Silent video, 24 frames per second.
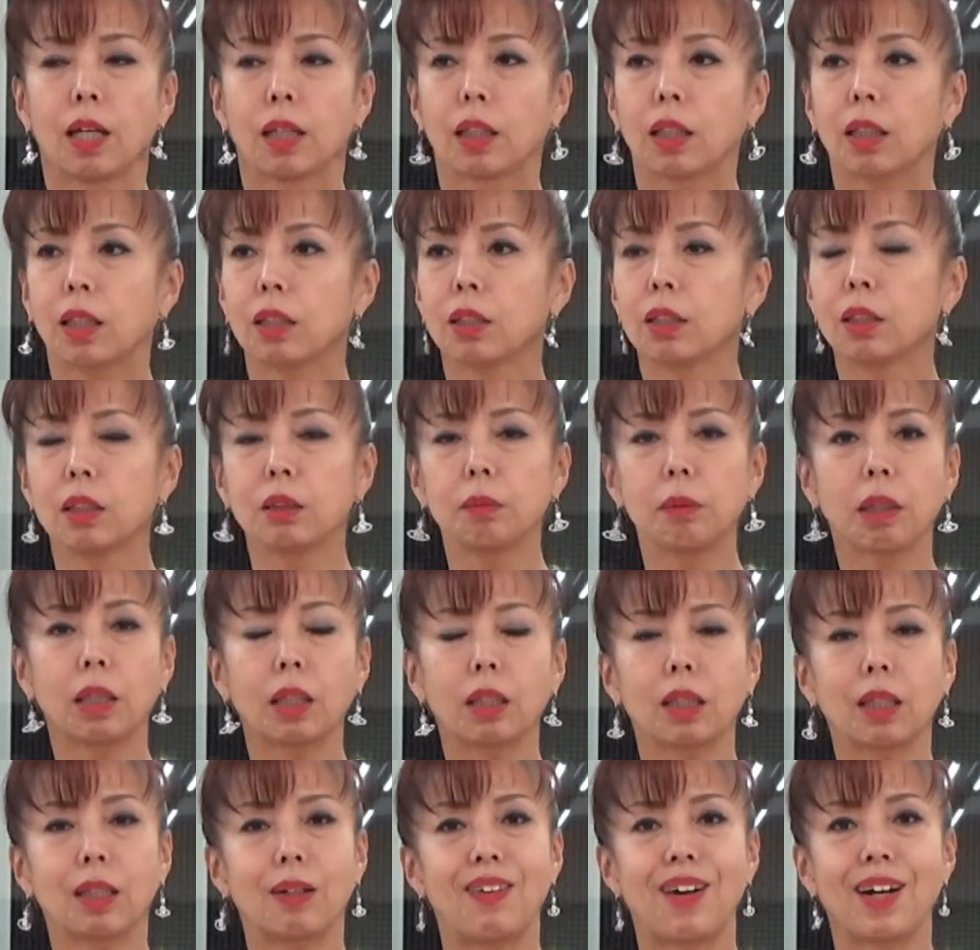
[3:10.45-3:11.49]
ただ緩め
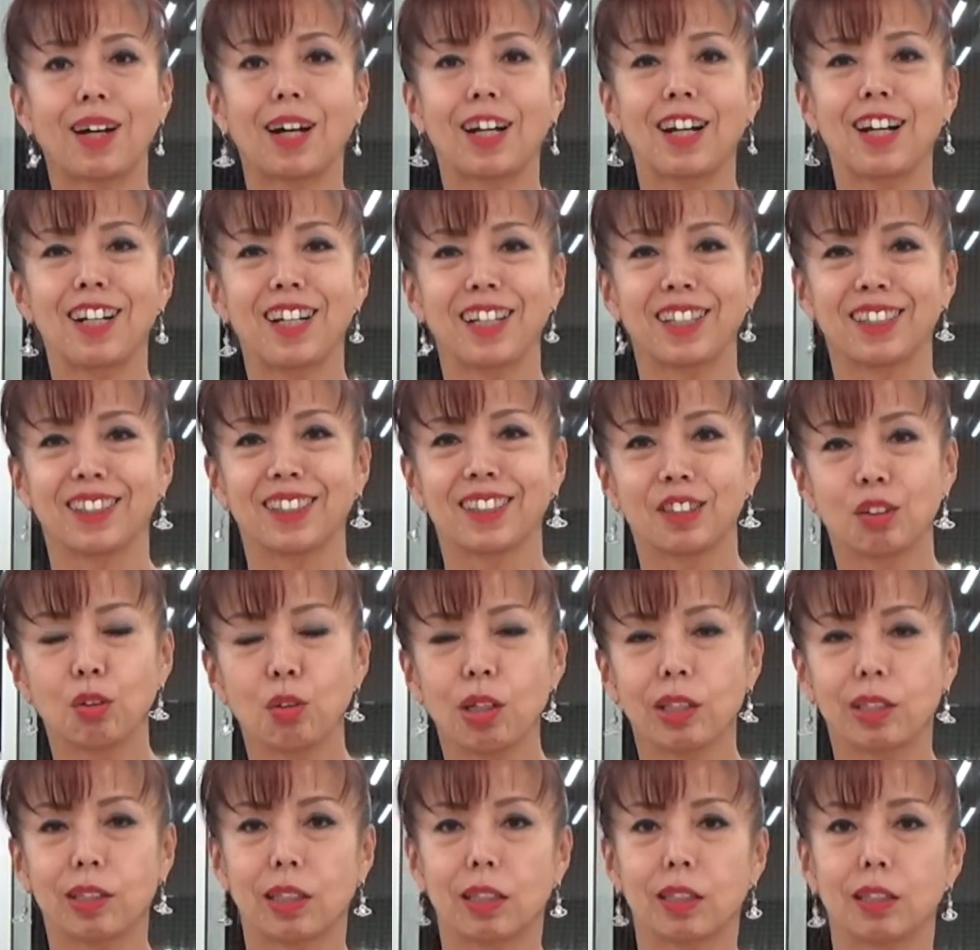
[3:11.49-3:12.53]
方が分からないどう
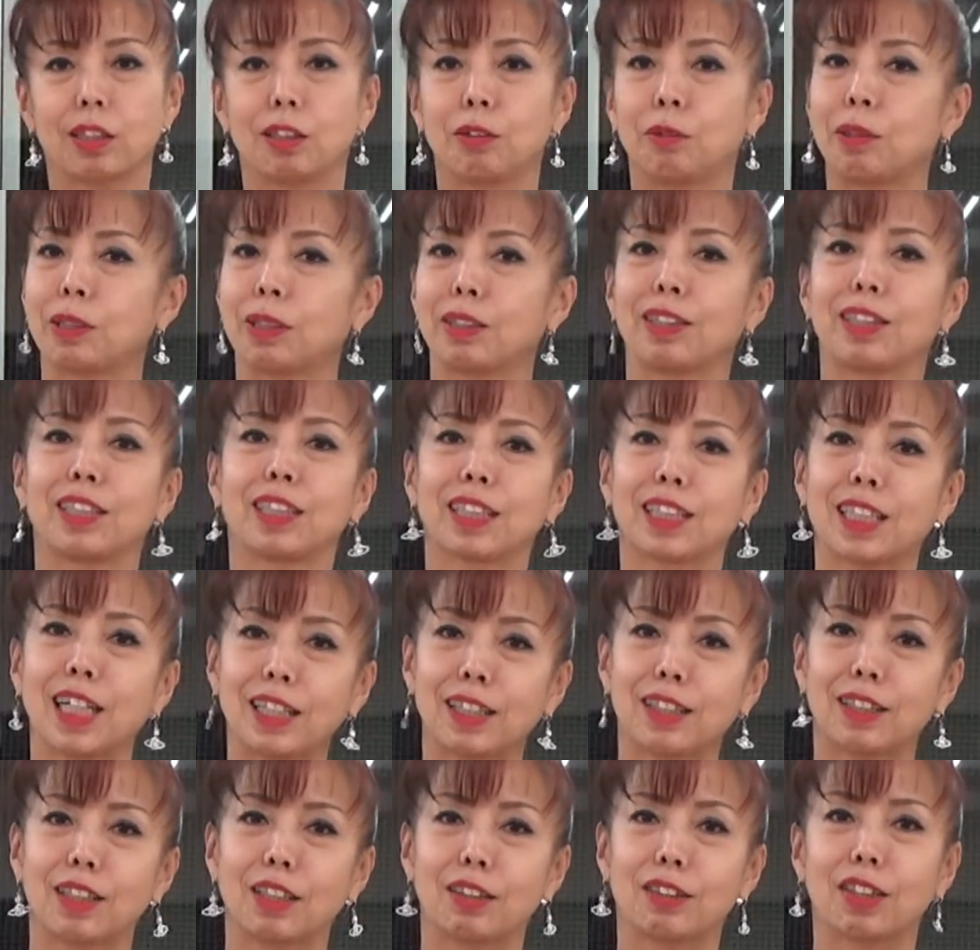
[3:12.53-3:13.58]
やったら緩まるんですかっ
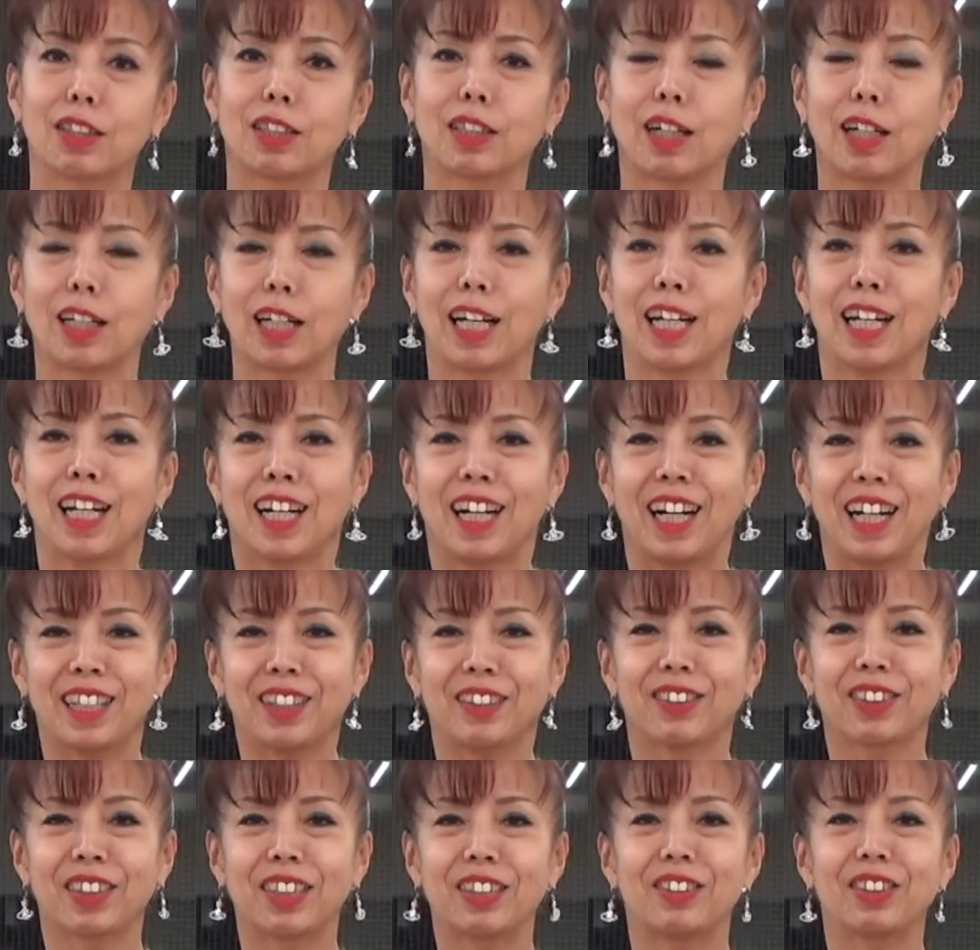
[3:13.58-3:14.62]
て言ってたからはい
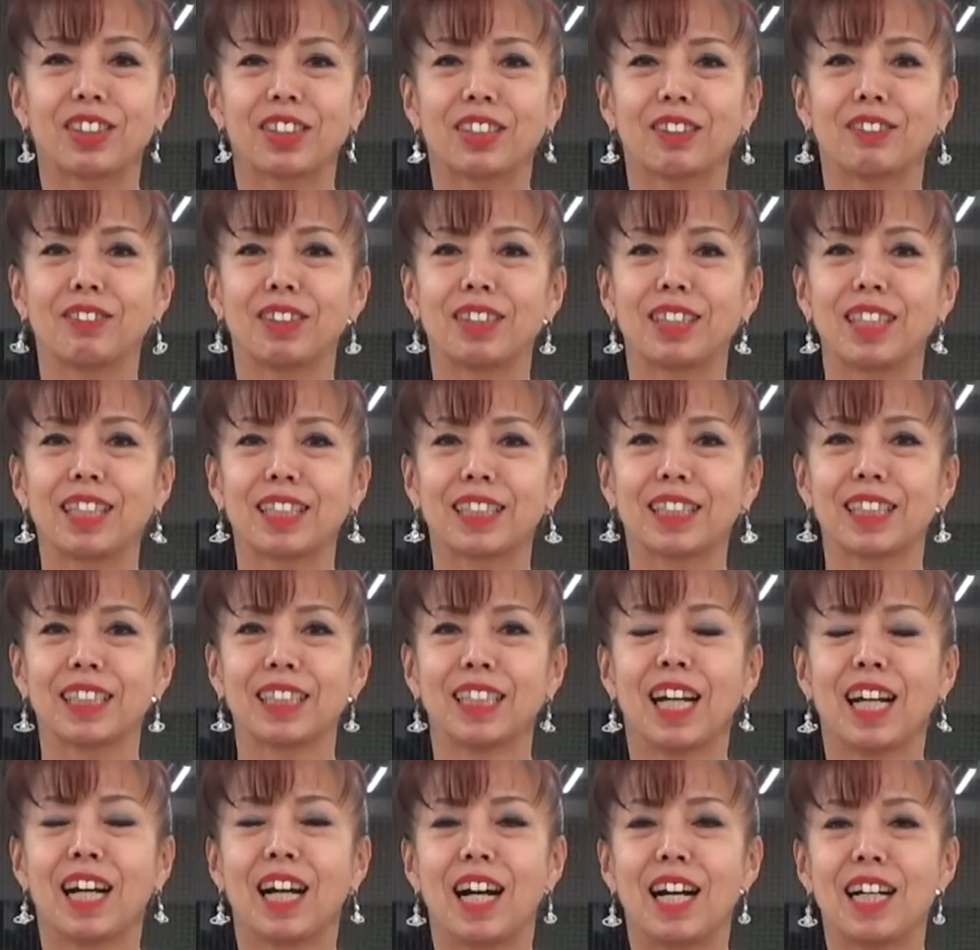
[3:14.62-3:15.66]
お楽しみです
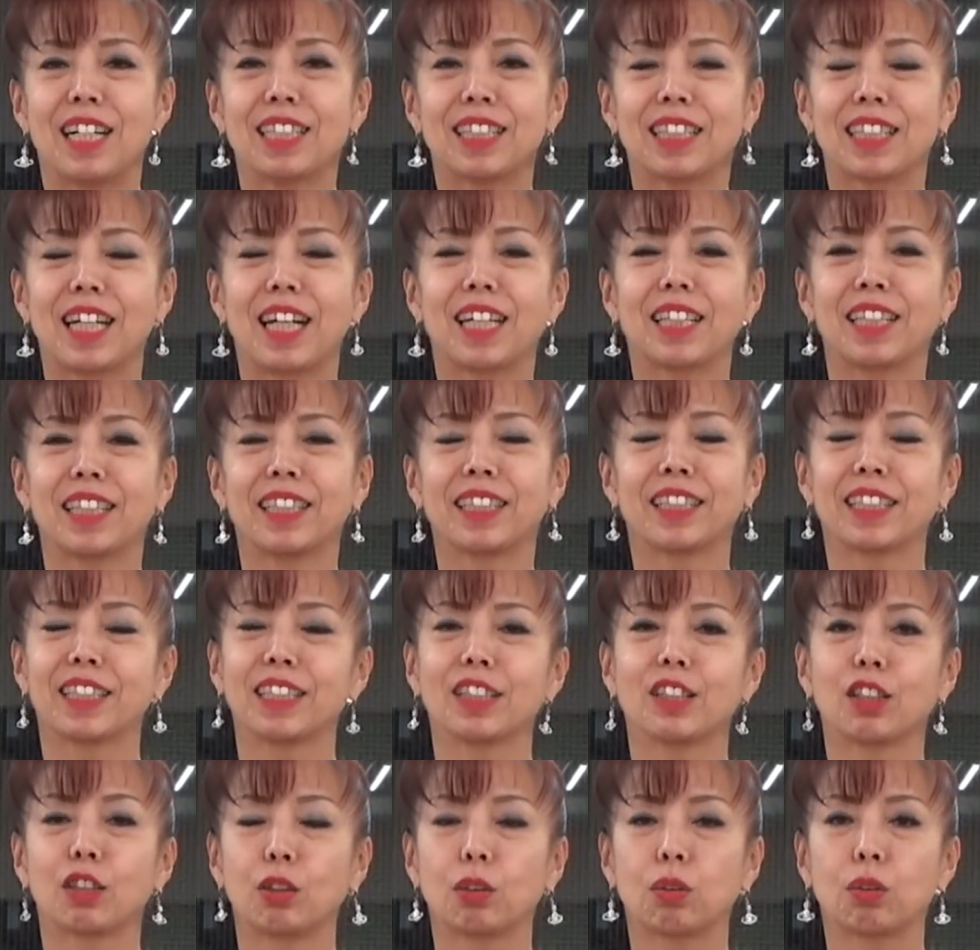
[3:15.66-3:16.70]
アンサーで
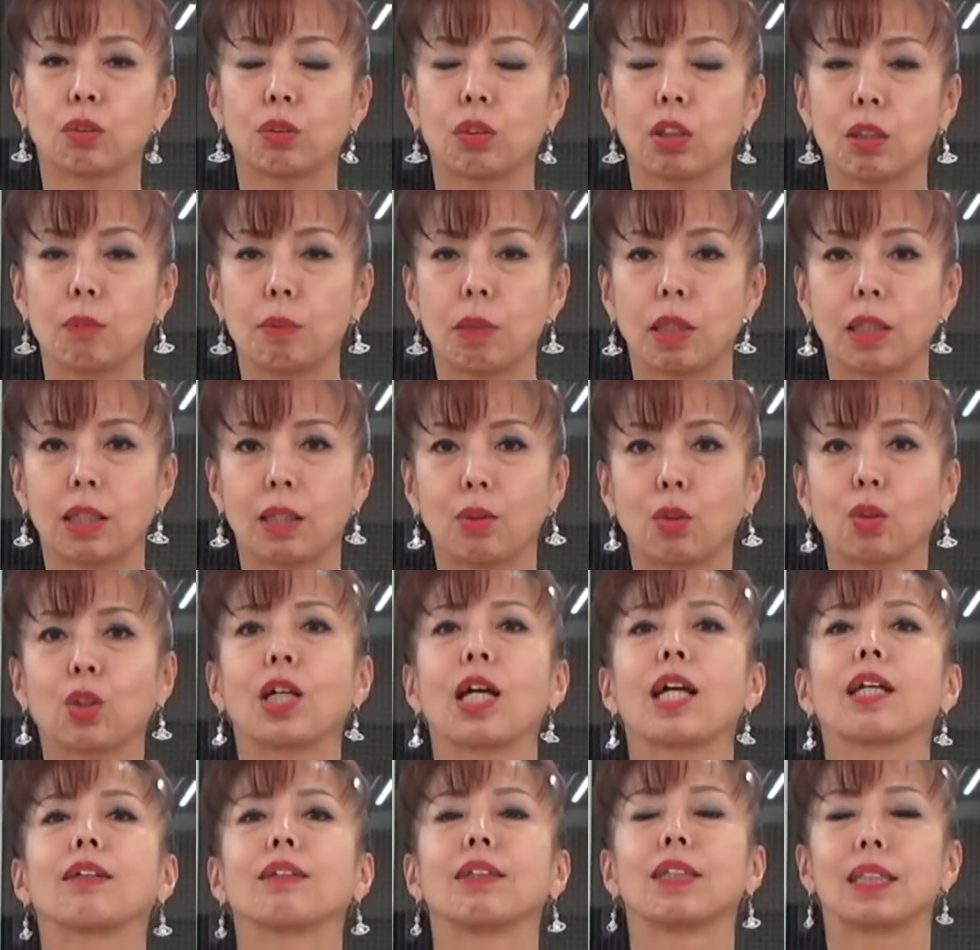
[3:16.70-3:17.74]
すということで今から
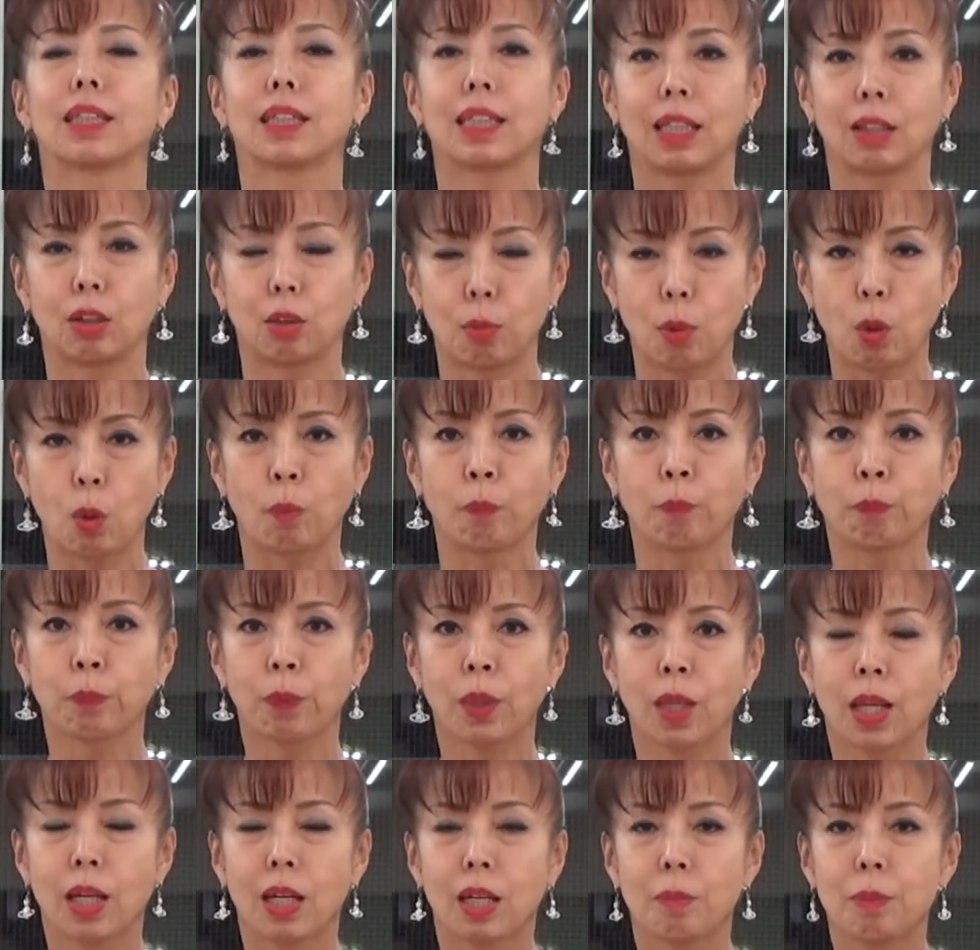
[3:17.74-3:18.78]
答えるんですけれど
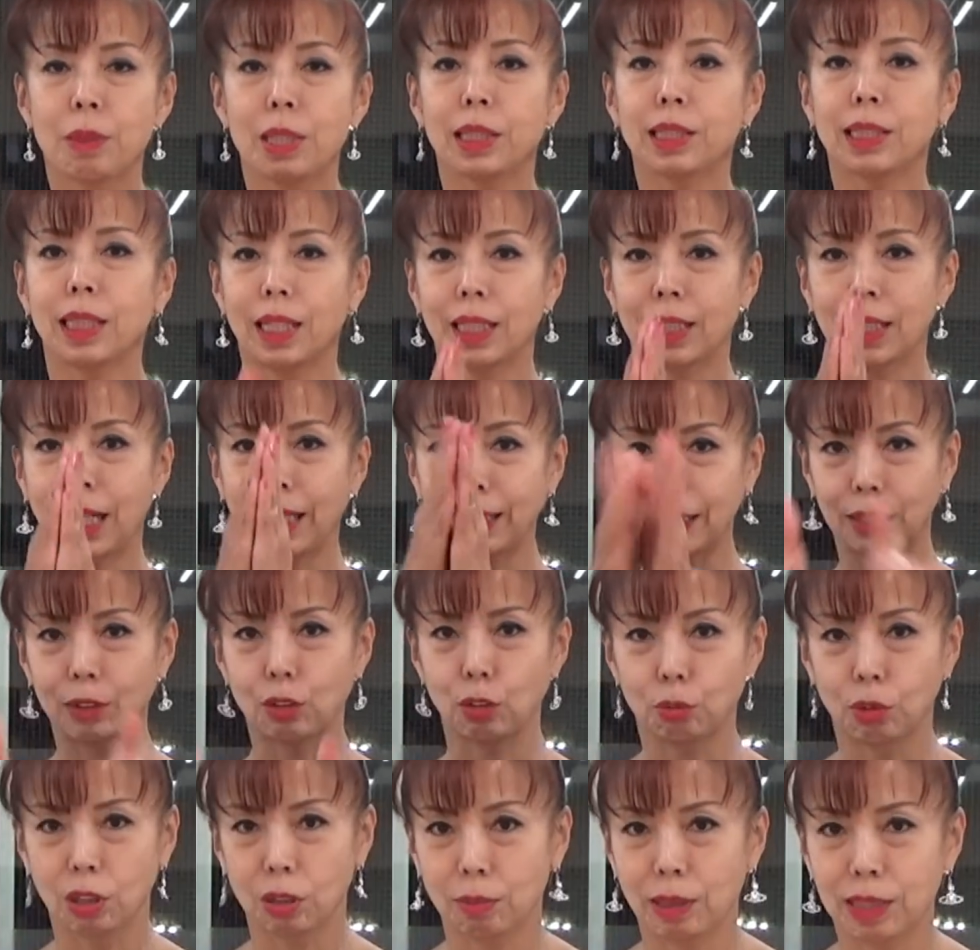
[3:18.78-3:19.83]
も皆さん何だ
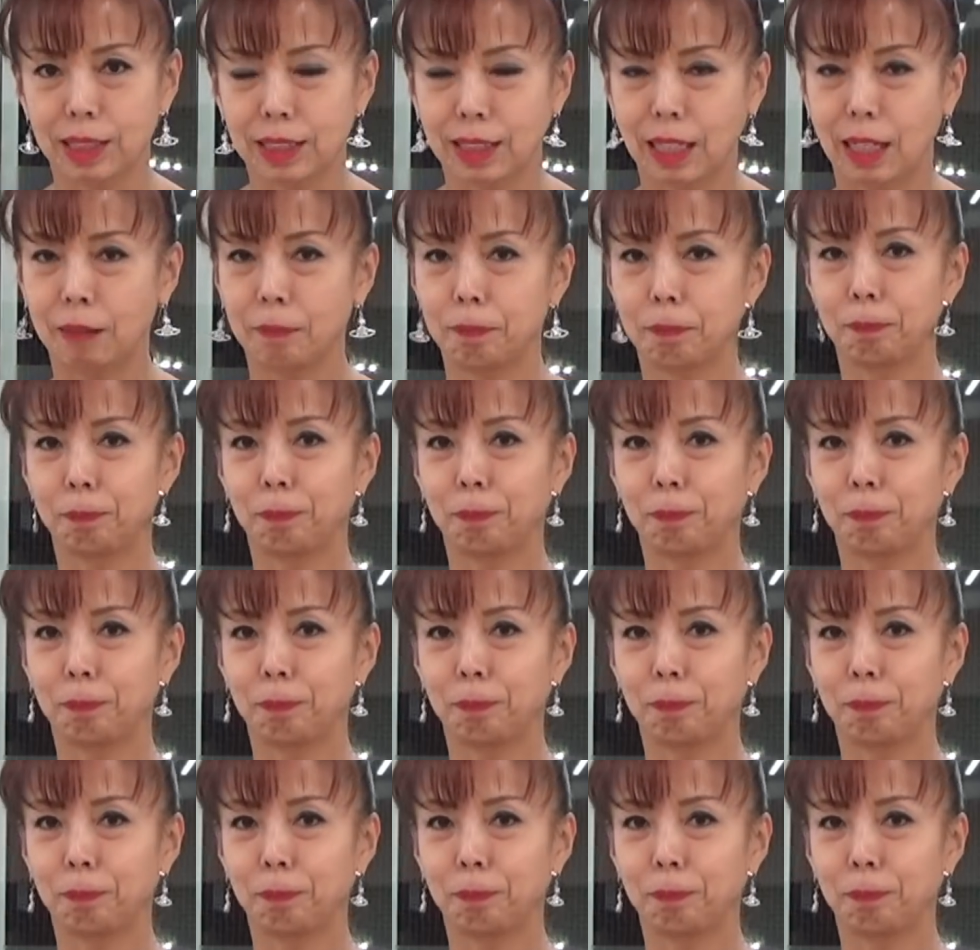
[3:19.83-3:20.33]
と思いますか